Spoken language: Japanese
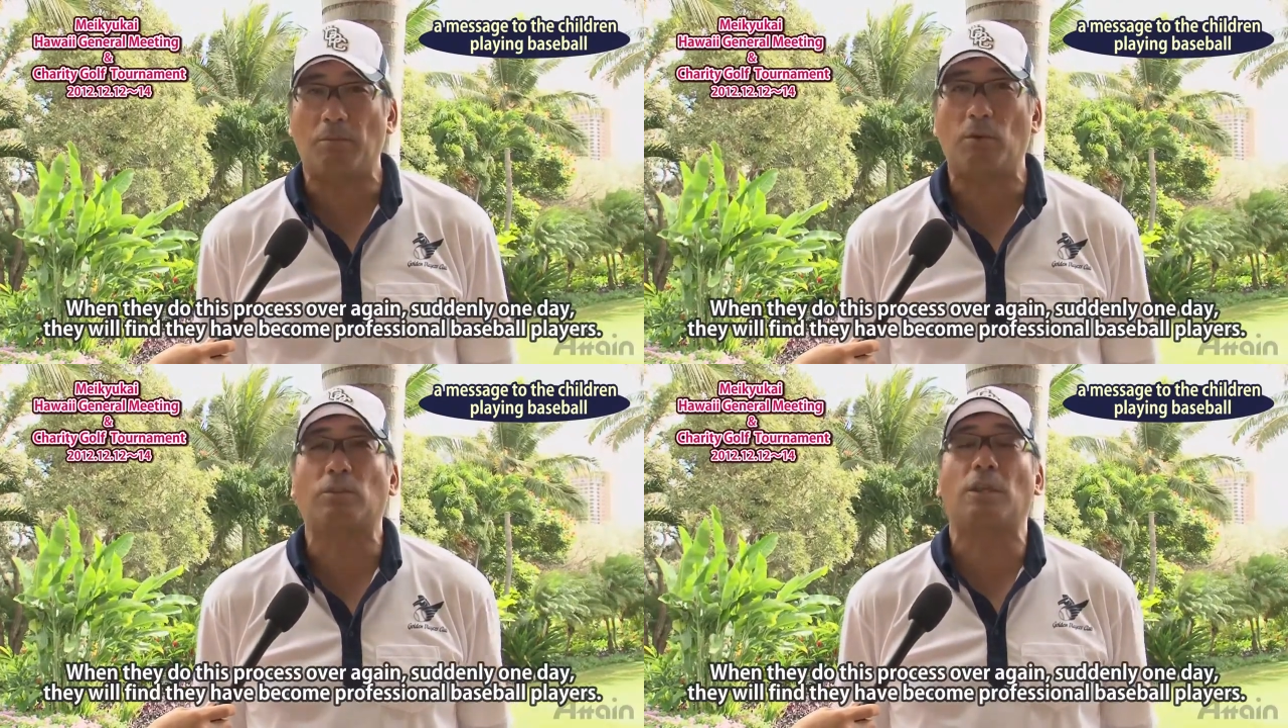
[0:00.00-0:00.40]

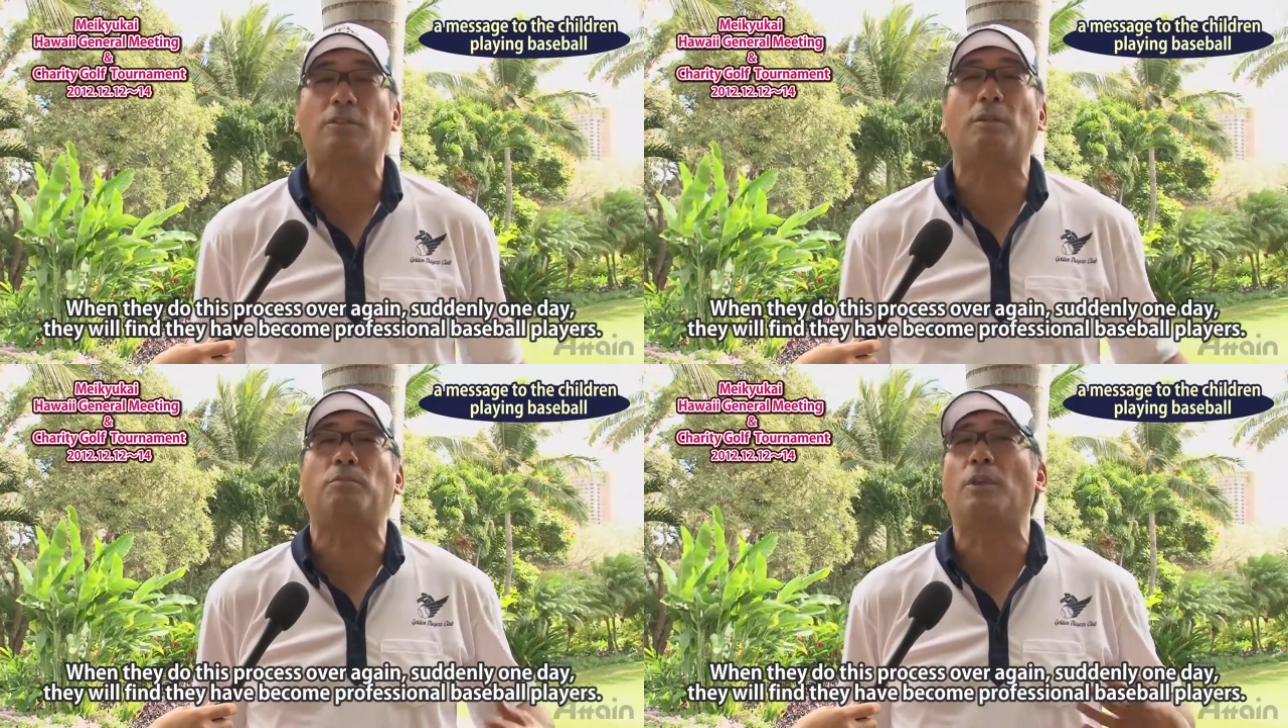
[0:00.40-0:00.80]
僕た
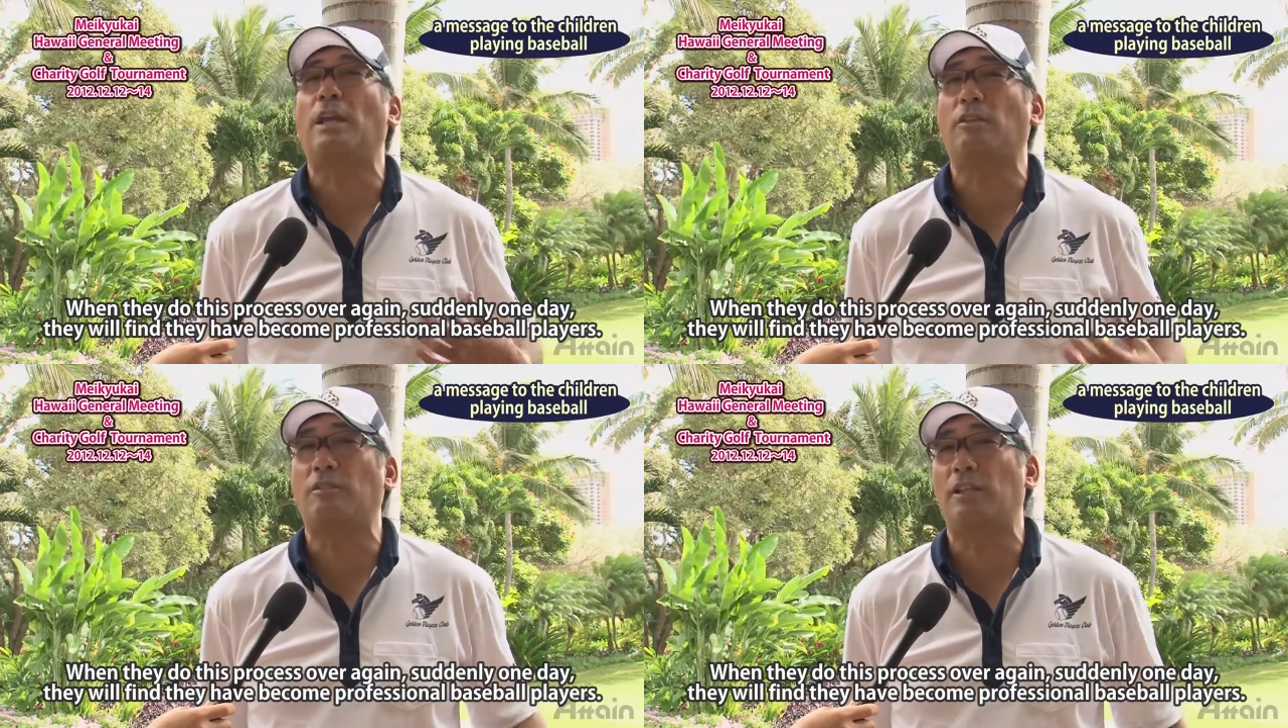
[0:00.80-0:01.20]
ちはプロ
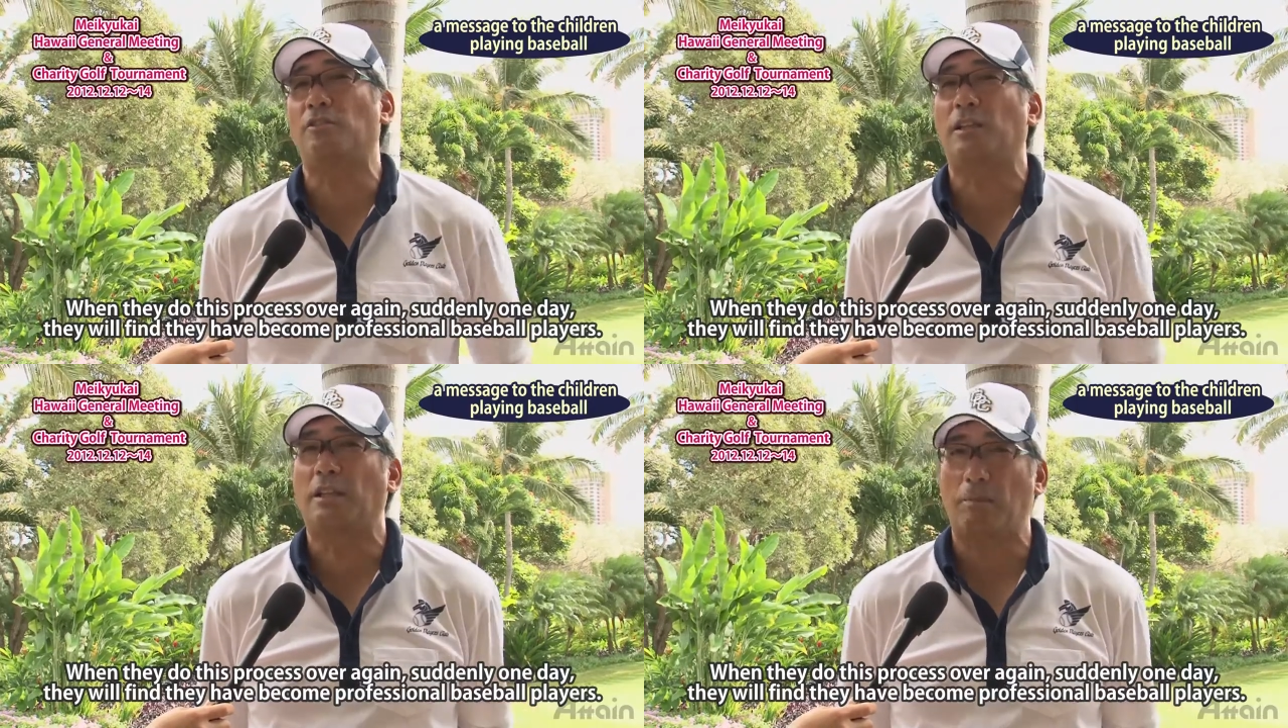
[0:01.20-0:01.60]
野球選
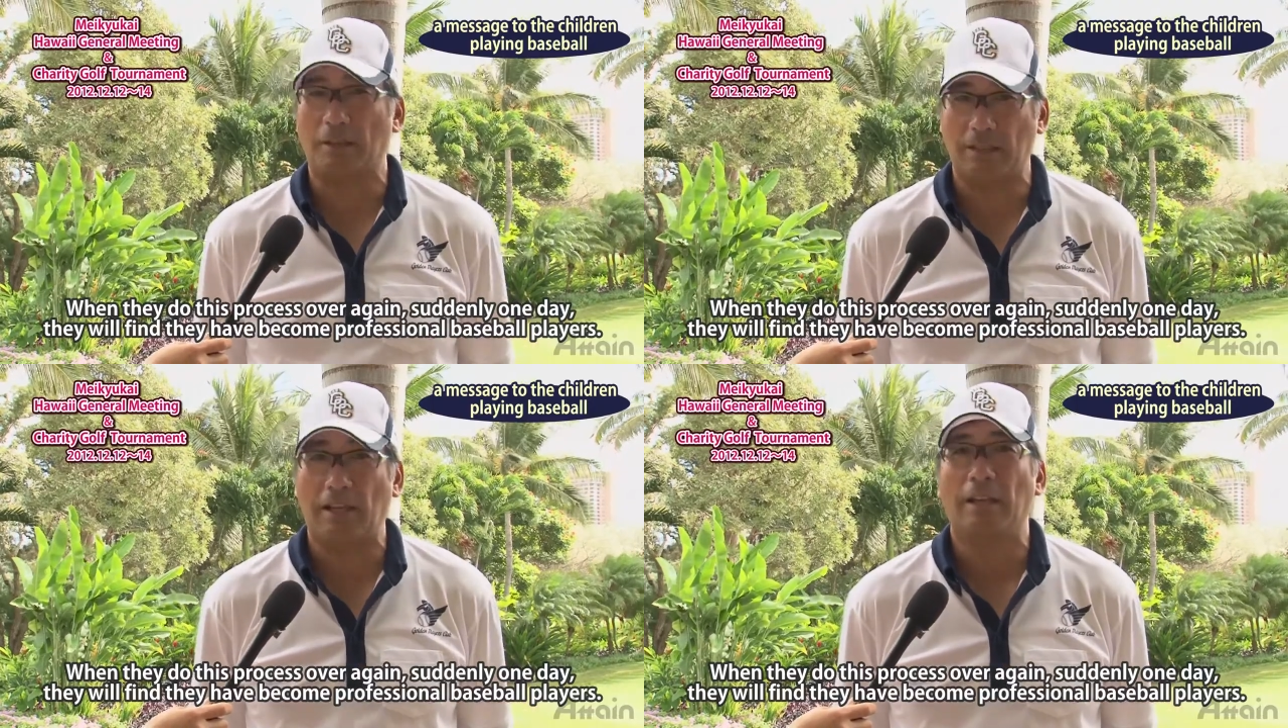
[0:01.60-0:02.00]
手になって
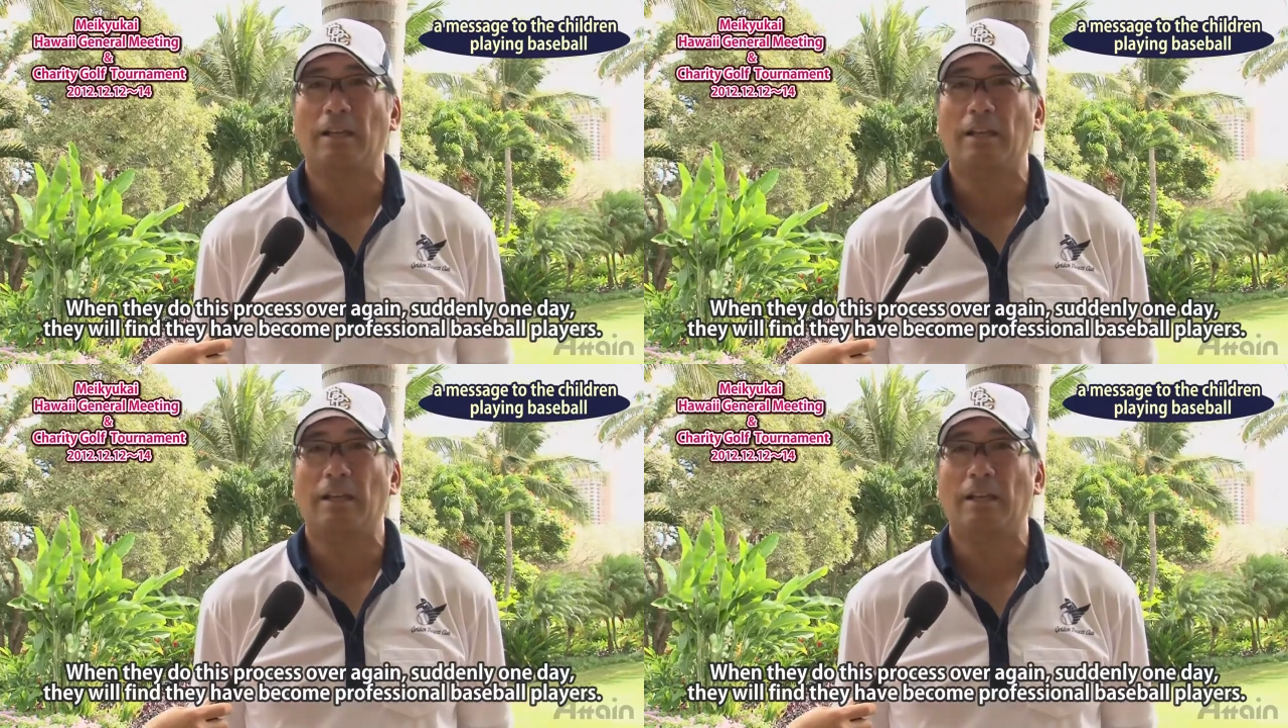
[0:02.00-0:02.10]
ました。